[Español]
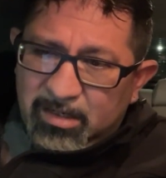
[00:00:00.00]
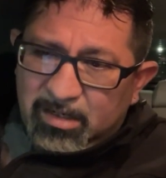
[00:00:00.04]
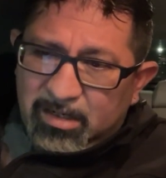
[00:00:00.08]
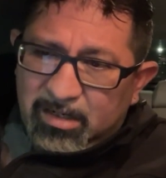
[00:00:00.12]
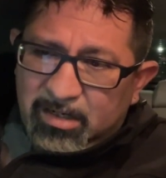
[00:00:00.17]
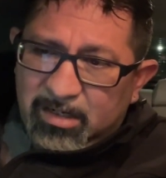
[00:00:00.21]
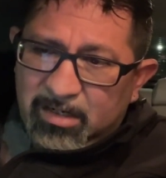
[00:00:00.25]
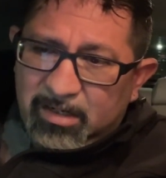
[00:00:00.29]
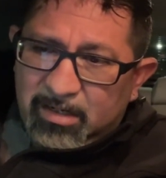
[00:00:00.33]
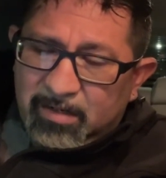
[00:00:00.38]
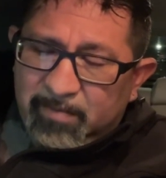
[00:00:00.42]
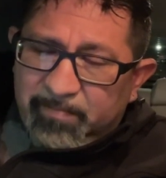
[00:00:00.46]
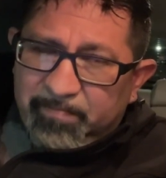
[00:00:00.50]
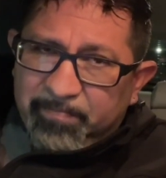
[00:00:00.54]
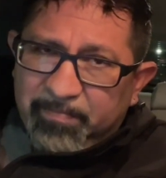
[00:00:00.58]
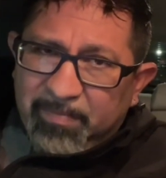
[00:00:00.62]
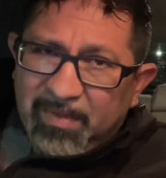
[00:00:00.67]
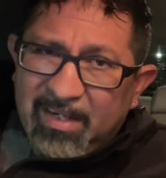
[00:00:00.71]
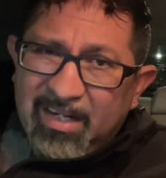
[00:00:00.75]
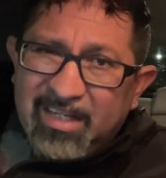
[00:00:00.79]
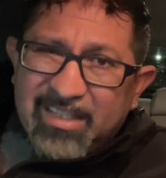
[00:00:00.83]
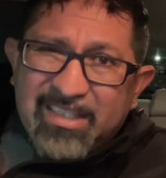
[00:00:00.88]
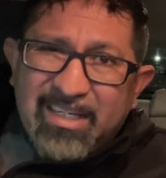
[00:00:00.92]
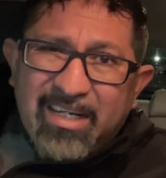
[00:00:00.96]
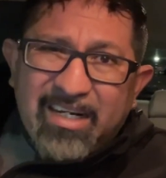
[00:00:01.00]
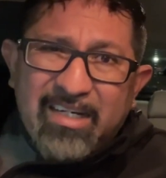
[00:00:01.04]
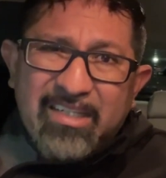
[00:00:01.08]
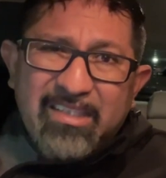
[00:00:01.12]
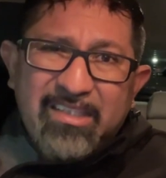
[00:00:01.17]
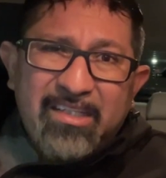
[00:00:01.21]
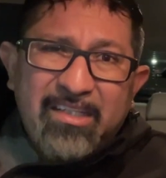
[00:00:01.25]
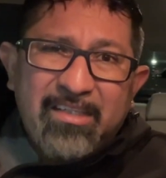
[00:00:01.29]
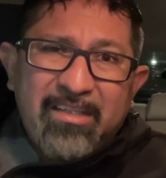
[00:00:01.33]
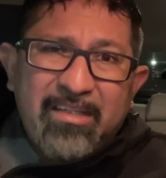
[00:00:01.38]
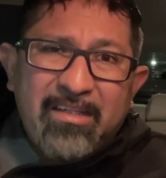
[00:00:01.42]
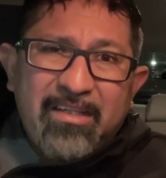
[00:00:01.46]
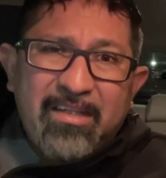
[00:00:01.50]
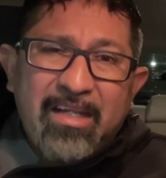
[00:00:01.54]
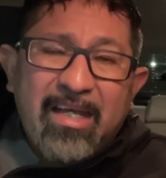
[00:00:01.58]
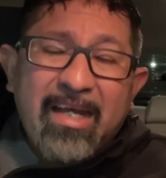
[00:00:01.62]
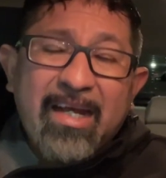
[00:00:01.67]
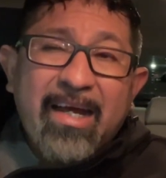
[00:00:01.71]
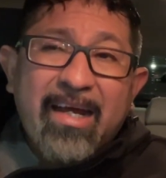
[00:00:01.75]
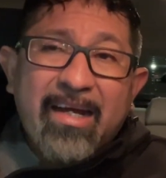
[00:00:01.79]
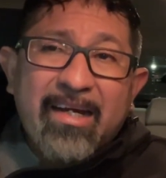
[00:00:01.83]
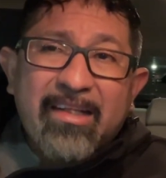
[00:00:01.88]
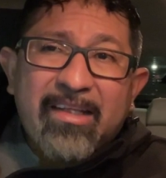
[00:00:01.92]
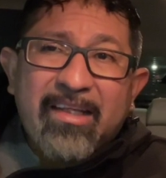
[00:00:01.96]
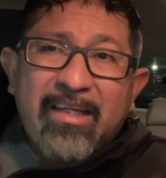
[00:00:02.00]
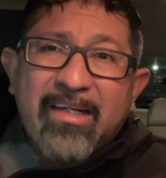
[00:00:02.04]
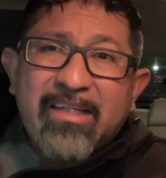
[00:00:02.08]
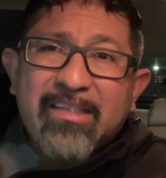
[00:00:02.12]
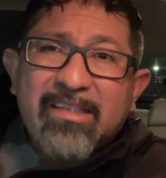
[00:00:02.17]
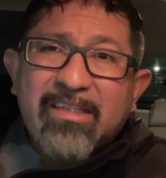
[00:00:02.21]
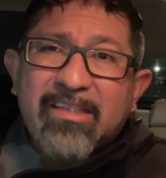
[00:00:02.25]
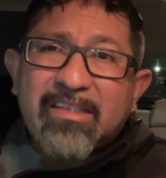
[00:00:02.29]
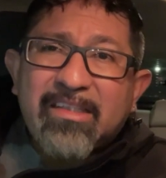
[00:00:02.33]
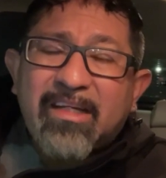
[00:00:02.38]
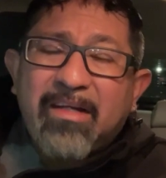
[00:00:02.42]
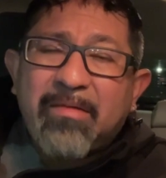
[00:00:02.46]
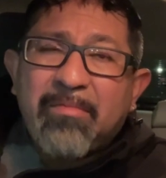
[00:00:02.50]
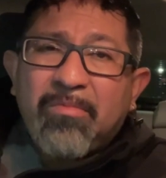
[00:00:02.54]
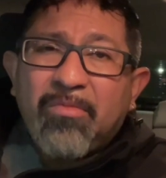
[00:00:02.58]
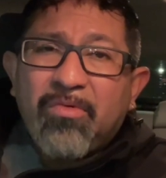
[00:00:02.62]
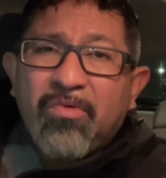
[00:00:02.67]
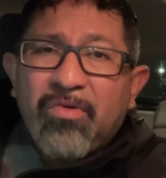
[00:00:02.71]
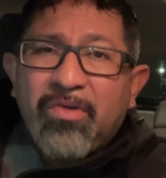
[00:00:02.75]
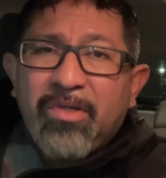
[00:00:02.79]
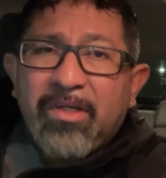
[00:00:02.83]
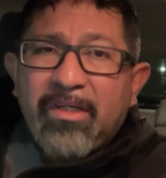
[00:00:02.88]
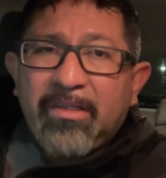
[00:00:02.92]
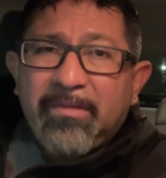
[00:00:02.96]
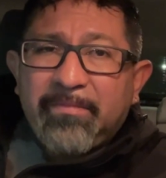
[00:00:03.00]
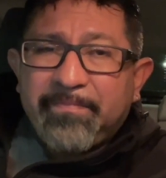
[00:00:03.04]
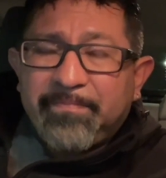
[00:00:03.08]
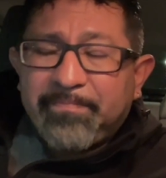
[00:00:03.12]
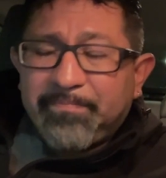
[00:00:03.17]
ah las, carreteras, están muy,